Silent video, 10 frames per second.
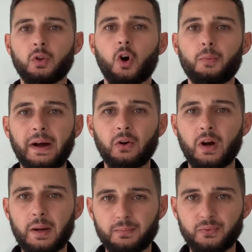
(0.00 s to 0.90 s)
en
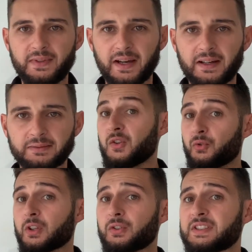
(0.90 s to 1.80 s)
reparlera plus tard. Il
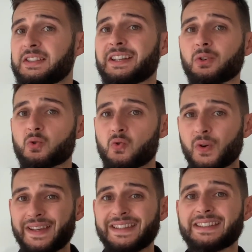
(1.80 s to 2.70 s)
faudra aussi lire le cours
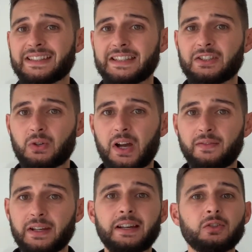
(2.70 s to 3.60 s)
écrit qui sera
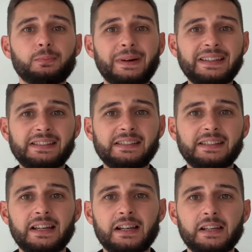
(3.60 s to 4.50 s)
avec et ne pas
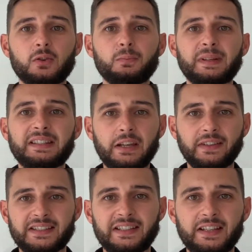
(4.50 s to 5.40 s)
hésiter à aller compléter
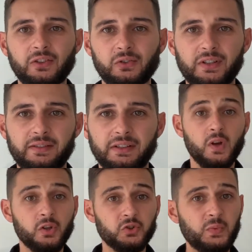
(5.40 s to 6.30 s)
avec ce qu'il y a dans le livre.
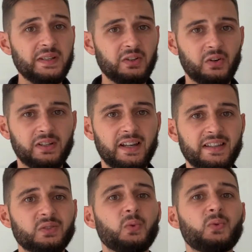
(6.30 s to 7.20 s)
Ensuite, en
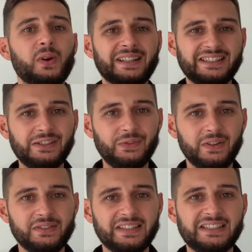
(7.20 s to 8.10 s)
classe, on fera
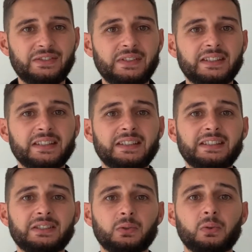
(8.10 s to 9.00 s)
différentes activités qui
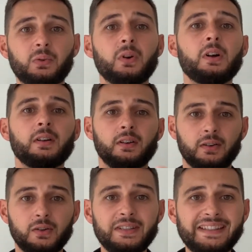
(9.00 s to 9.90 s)
seront
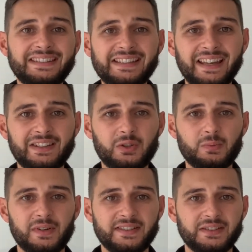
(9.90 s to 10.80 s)
reliées
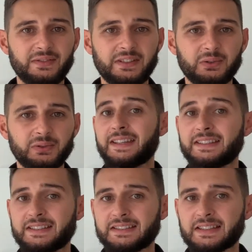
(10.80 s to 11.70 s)
directement à cette vidéo et
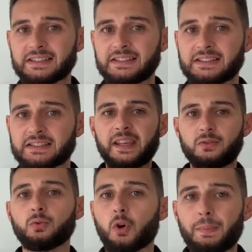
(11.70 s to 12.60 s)
des exercices. Et
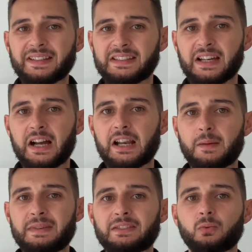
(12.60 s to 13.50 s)
tu ne repartiras à la
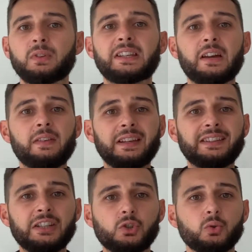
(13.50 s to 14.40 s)
maison qu'avec
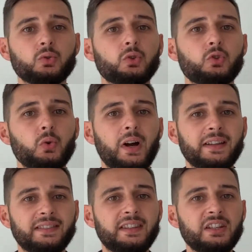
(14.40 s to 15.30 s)
des choses que tu auras
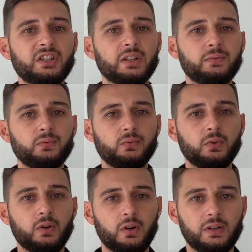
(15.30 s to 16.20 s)
déjà vues
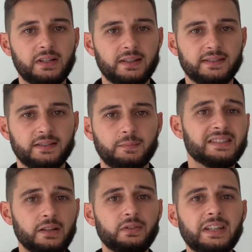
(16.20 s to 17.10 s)
en classe.
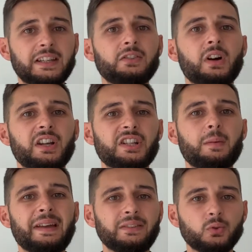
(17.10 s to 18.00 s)
Cela veut dire qu'il n'y aura
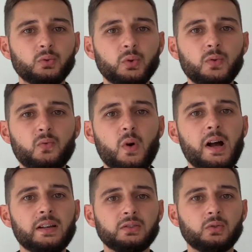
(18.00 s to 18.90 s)
jamais de
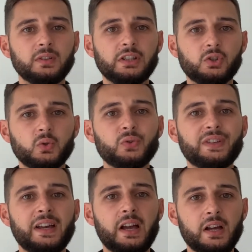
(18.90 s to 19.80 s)
devoir sur des
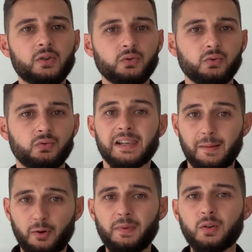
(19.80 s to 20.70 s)
choses inconnu La
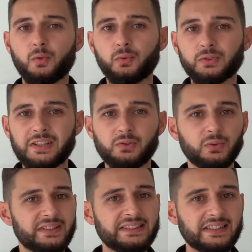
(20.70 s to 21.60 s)
première confrontation
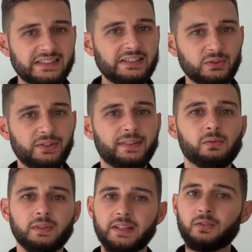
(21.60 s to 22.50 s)
aux exercices aux
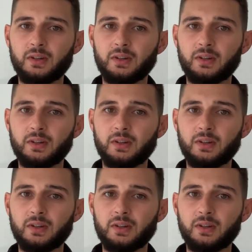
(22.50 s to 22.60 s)
difficultés, on